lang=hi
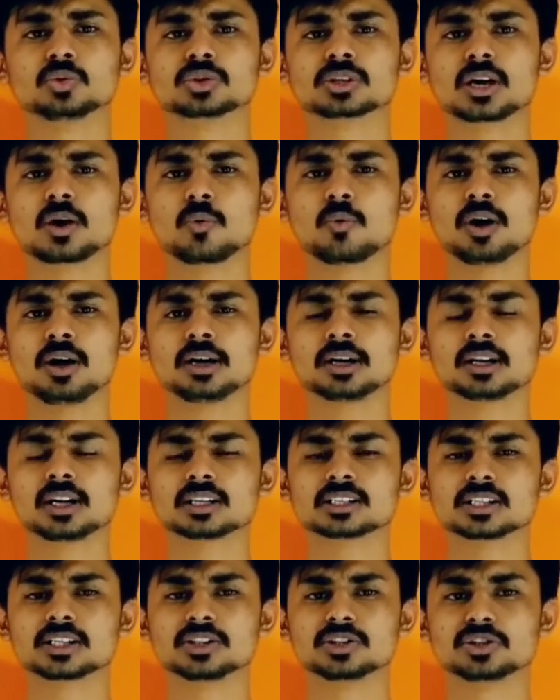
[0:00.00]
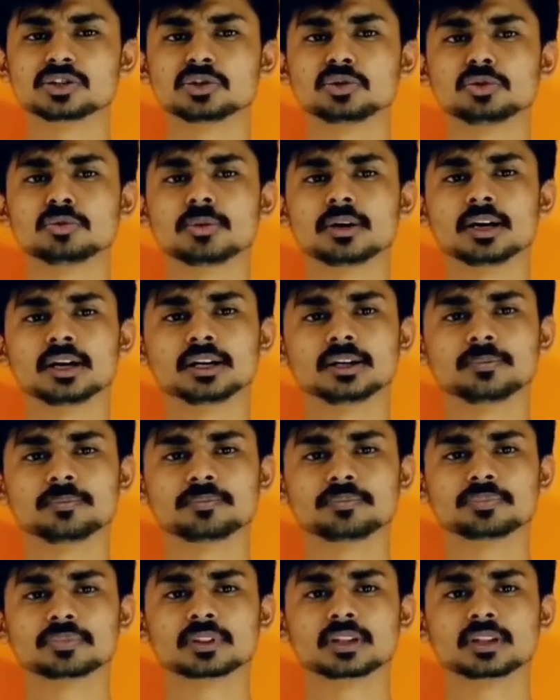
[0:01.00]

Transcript: दूसरा वर्ल्ड क्लास इंस्टीट्यूट बनाना